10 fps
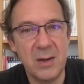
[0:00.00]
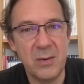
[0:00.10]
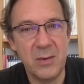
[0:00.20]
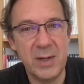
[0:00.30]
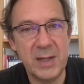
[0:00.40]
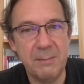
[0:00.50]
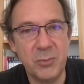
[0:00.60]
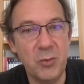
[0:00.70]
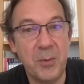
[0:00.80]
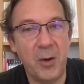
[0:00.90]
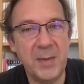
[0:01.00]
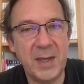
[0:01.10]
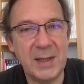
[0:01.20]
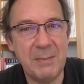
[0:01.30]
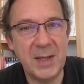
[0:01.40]
euh, les deux
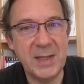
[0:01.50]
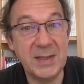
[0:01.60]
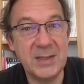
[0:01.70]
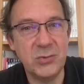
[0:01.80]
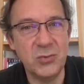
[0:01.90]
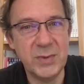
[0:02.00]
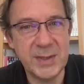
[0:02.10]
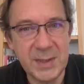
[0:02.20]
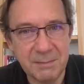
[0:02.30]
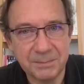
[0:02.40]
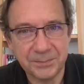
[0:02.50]
premières des planètes dites outils,